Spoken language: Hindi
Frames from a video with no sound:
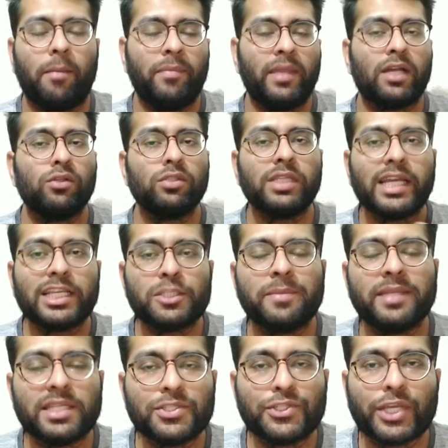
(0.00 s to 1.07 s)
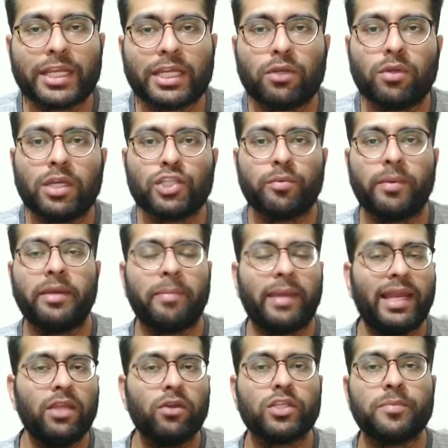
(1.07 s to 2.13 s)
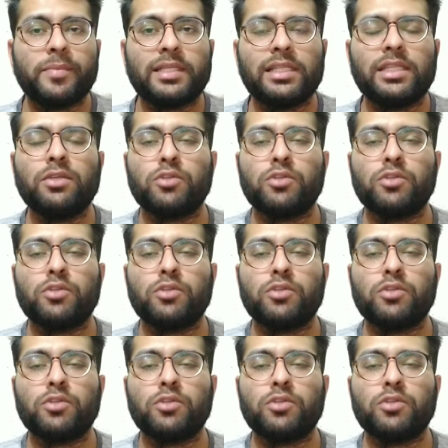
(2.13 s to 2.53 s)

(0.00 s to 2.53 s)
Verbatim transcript: अपना खुद का एक्सपीरियंस शेयर करूंगा जो मेरी पहली हॉस्पिटल